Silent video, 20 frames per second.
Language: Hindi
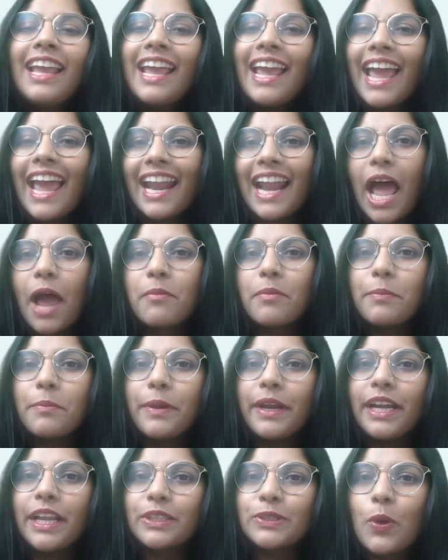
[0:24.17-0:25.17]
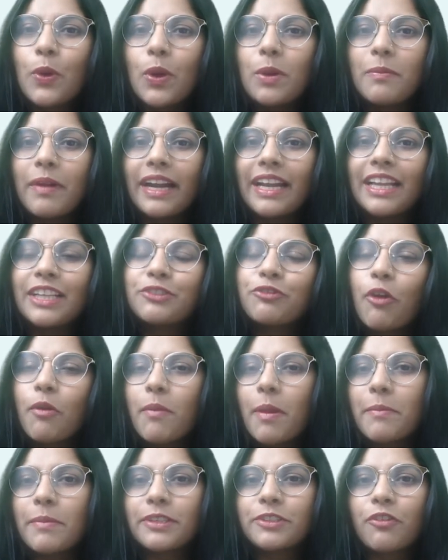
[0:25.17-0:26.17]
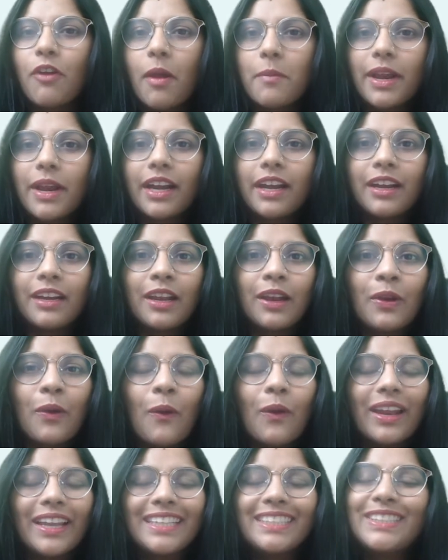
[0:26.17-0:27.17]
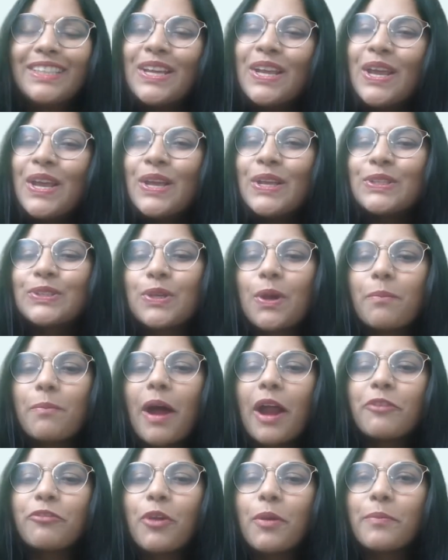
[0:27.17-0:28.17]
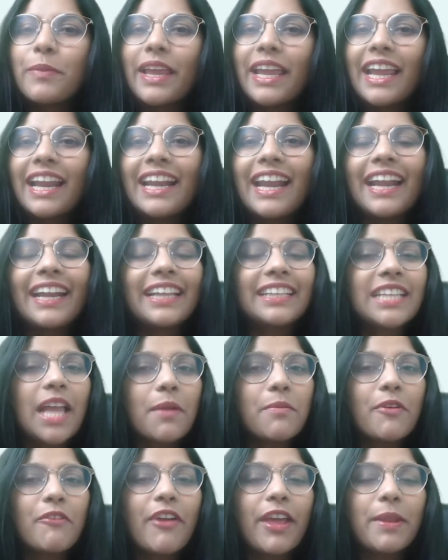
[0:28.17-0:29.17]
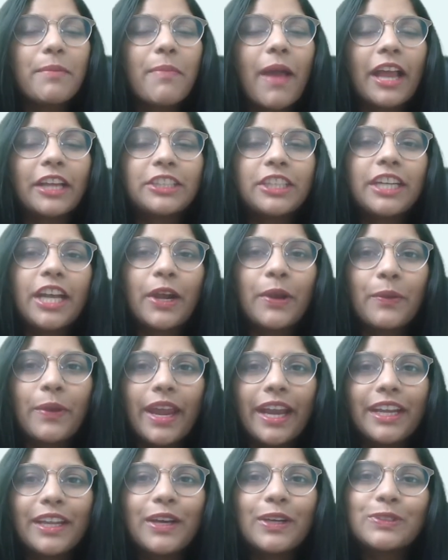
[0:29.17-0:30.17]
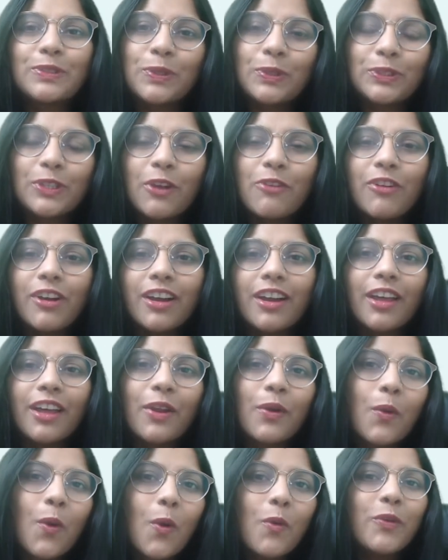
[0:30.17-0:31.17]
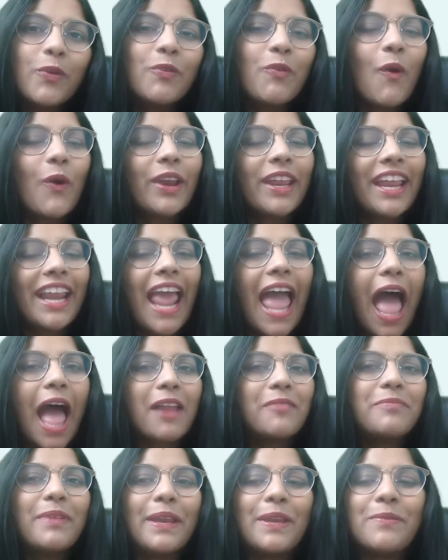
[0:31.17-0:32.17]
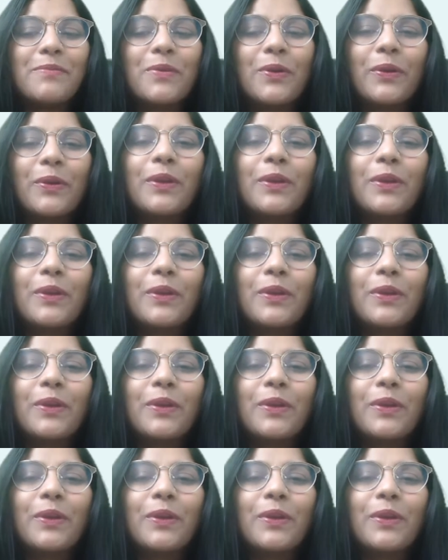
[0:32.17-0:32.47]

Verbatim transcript: एंड आई एम ए बी डी एस गोल्ड मेडलिस्ट फ्रॉम एम एस स्वामी डेंटल कॉलेज So apart from being a dentist, I am a very passionate educator, social worker, a COVID warrior and many more.